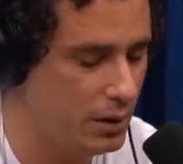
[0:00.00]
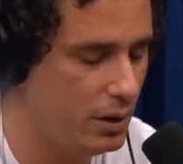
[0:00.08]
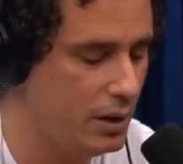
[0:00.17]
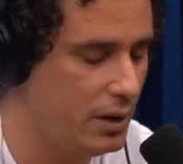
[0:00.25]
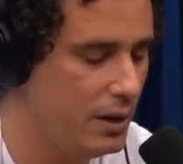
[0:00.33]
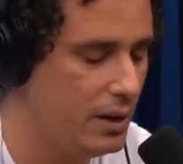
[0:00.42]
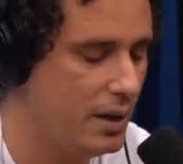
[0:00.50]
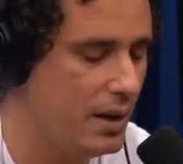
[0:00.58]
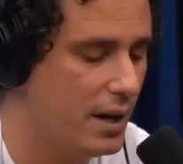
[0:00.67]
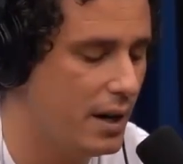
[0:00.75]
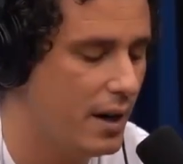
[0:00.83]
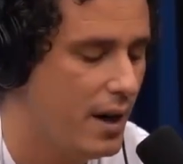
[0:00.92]

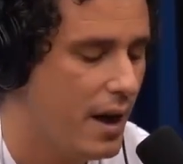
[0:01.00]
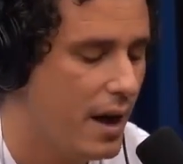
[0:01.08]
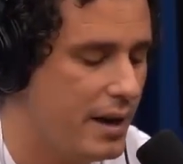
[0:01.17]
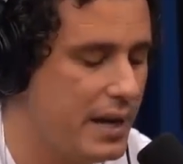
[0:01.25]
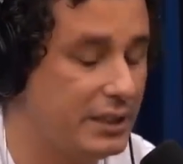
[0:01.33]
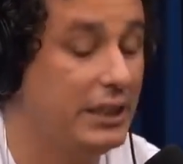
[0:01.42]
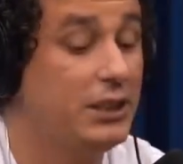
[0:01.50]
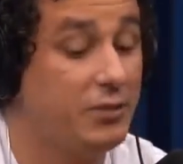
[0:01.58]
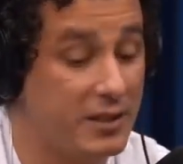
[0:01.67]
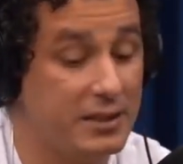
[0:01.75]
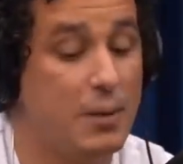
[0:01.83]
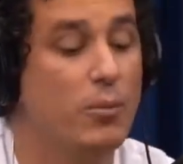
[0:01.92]
E, e a gente
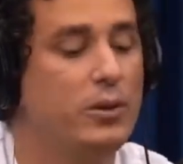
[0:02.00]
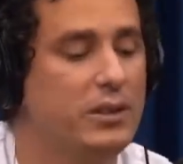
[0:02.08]
fazia muito